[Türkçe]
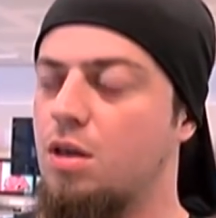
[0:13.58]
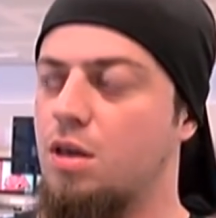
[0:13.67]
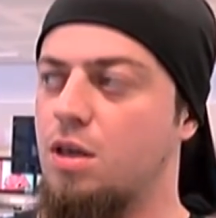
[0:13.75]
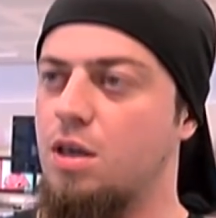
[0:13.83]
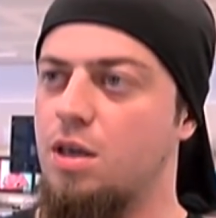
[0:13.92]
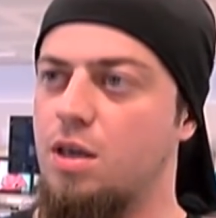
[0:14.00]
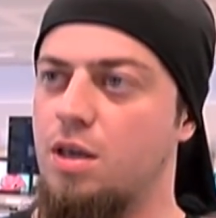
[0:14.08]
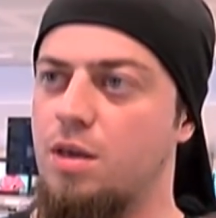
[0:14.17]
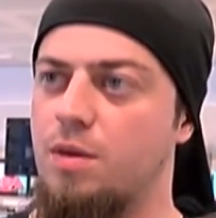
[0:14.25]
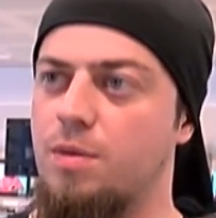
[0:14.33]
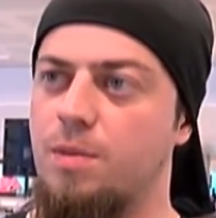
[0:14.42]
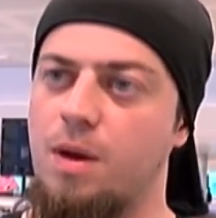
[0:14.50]

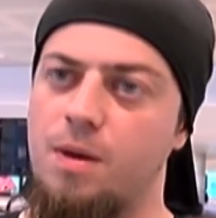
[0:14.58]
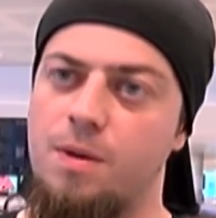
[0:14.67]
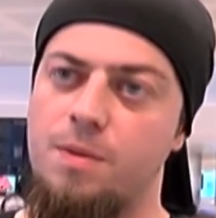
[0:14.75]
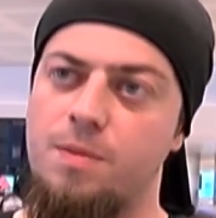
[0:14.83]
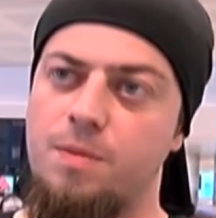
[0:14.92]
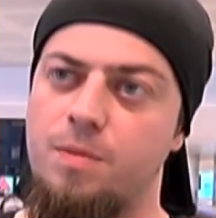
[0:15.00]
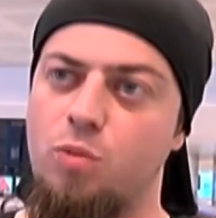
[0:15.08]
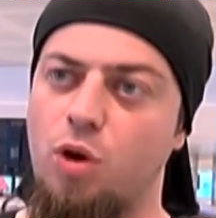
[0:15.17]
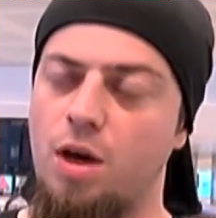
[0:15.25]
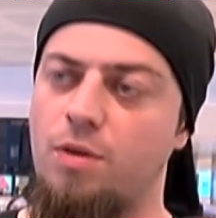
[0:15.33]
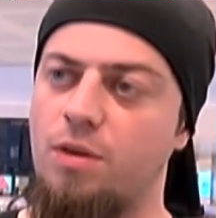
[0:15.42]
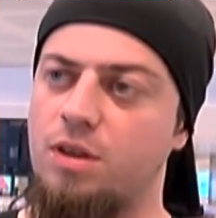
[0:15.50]
e,
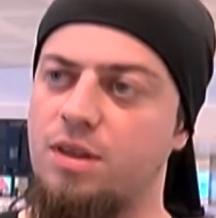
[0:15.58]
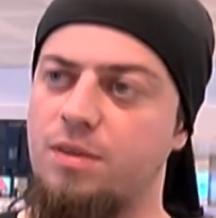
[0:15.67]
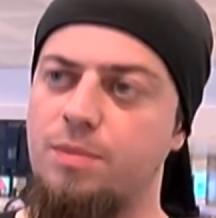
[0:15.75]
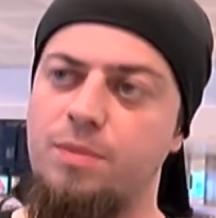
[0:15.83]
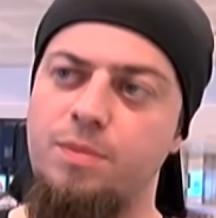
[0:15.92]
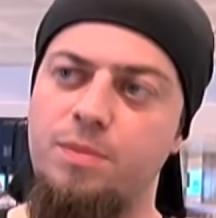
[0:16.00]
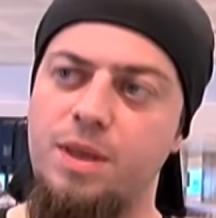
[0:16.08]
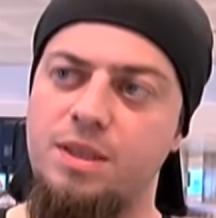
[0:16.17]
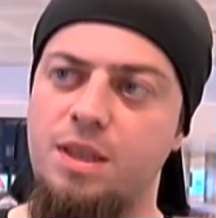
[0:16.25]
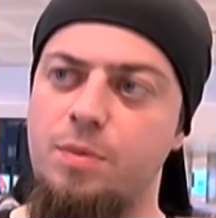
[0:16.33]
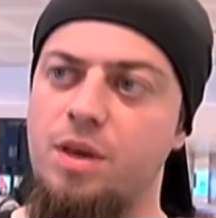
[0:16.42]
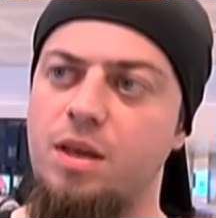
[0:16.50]
bu hayvanın
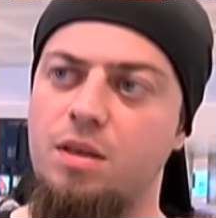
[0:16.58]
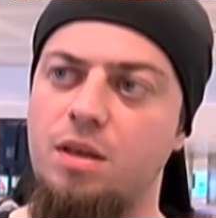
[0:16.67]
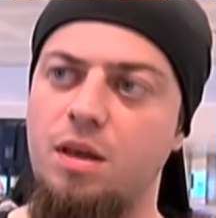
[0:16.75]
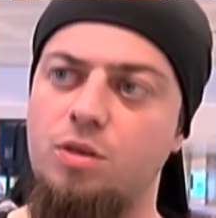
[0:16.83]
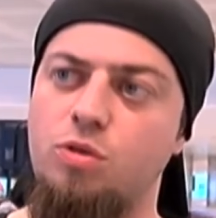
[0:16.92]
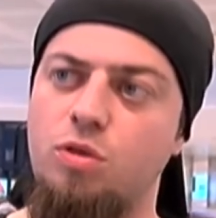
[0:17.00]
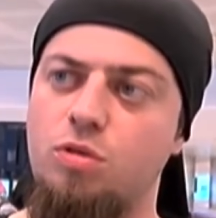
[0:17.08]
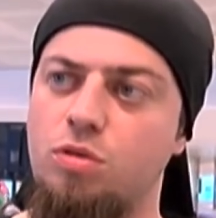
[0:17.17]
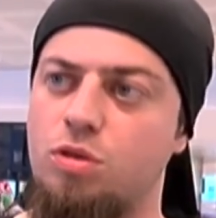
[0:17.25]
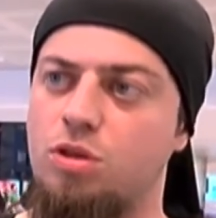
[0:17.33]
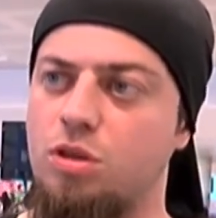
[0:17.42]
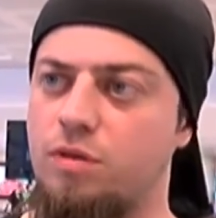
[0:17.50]
beslemeye ihtiyacı
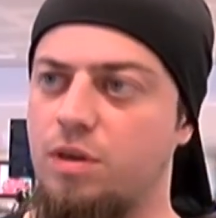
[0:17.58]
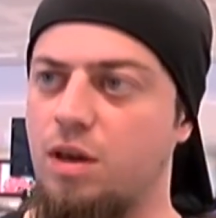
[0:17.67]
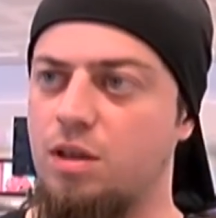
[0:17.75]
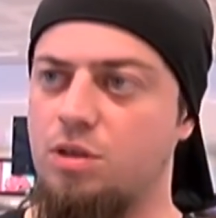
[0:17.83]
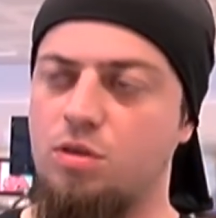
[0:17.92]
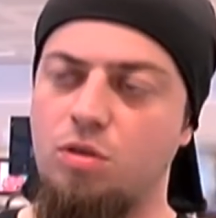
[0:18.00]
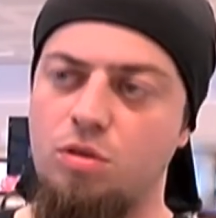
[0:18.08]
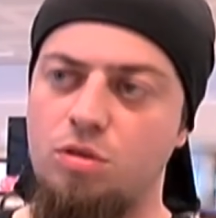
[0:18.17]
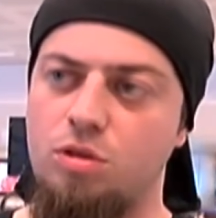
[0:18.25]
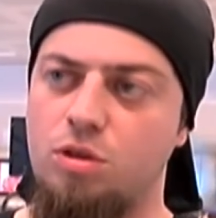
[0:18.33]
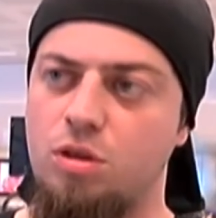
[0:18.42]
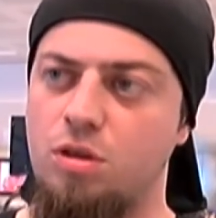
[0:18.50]
olduğu için ve hasta
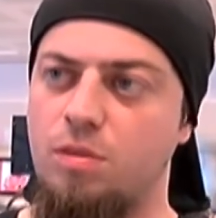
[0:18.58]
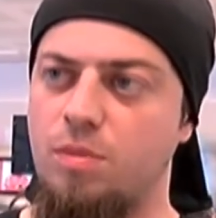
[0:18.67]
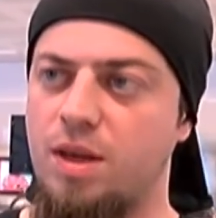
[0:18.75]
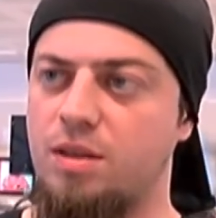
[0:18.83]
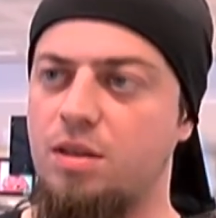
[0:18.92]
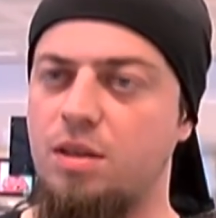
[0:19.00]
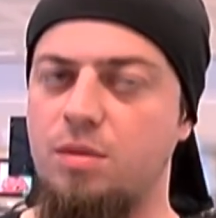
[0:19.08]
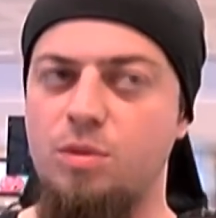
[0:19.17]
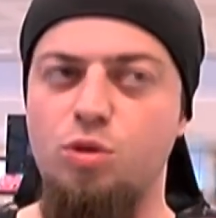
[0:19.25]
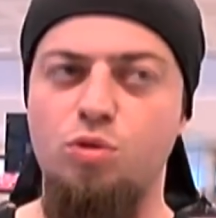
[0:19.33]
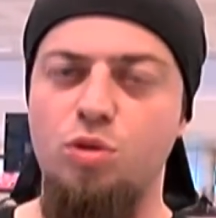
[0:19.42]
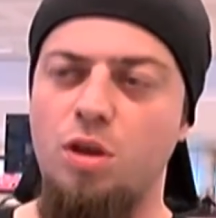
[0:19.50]
olduğu için ben de
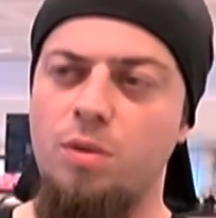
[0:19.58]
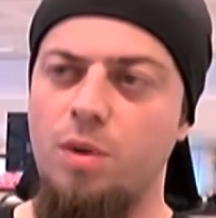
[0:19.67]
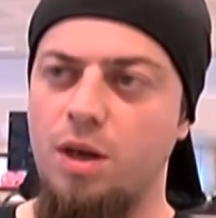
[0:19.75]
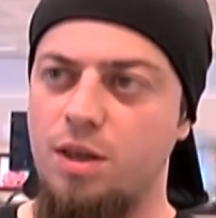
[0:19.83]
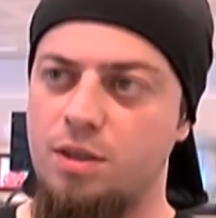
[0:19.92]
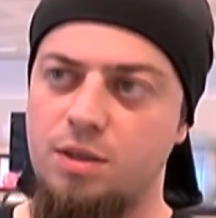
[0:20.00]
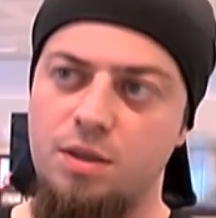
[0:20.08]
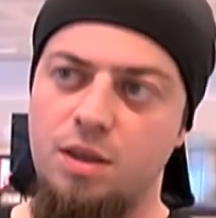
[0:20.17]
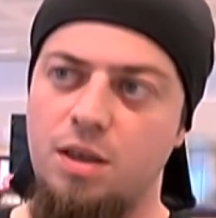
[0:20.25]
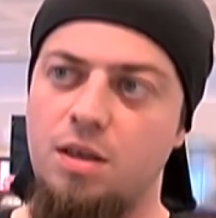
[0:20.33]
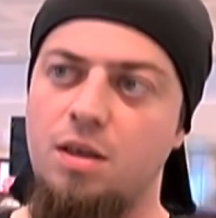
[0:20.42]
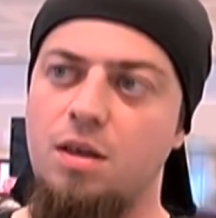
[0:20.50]
bir Suriyeli
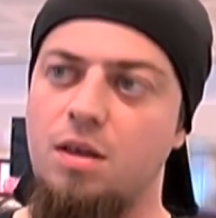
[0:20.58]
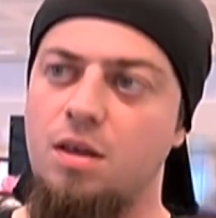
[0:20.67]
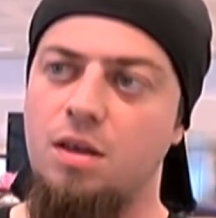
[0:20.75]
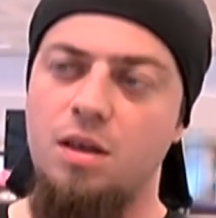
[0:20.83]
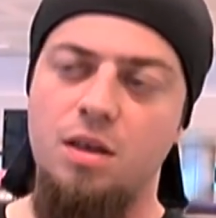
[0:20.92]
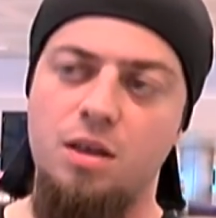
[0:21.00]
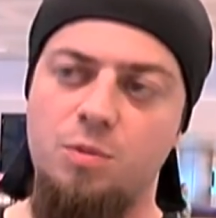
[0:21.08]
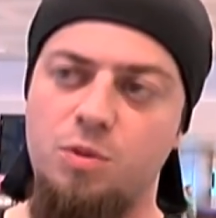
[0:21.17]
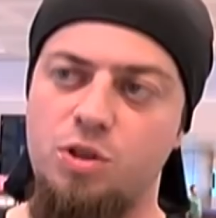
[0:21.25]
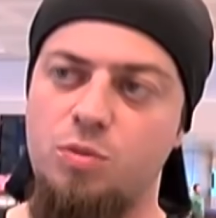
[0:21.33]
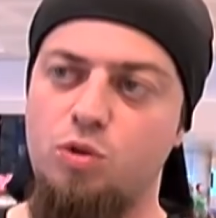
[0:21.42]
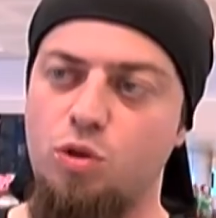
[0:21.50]
mahallesinde e,
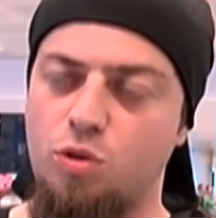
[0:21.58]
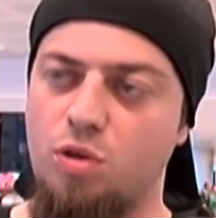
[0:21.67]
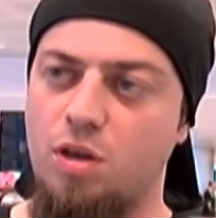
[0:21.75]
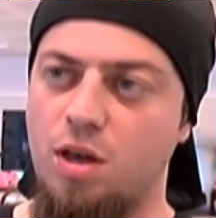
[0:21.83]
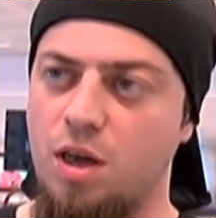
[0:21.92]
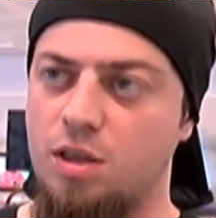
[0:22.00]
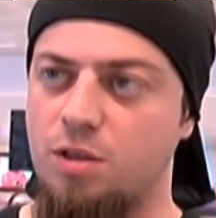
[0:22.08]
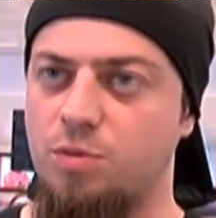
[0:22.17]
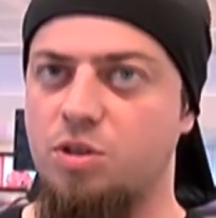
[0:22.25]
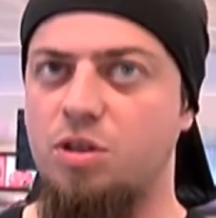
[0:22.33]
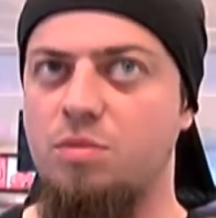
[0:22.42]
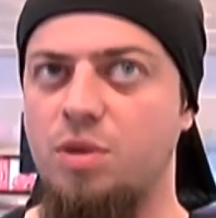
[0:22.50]
gitmiştim çocuklara
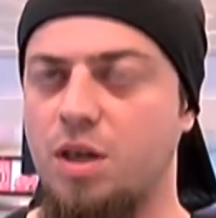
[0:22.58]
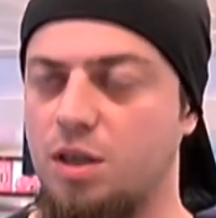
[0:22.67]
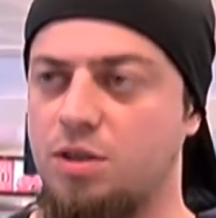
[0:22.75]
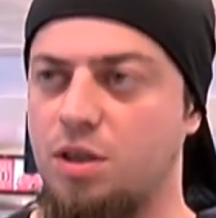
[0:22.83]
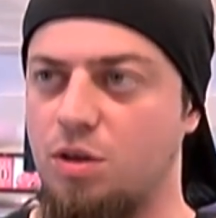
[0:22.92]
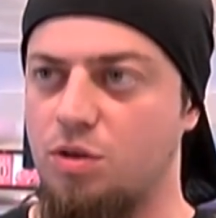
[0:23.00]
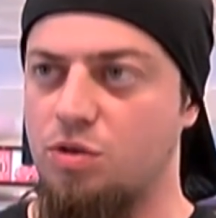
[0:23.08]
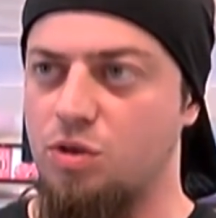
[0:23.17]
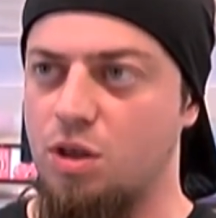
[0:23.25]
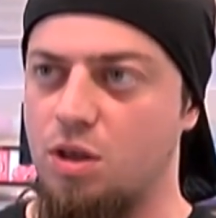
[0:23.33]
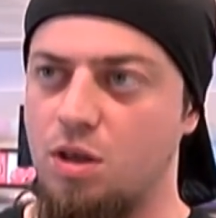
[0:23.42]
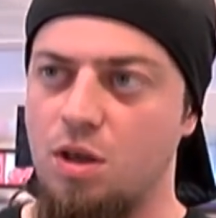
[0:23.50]
yardım için birkaç sene
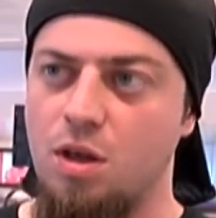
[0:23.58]
önce.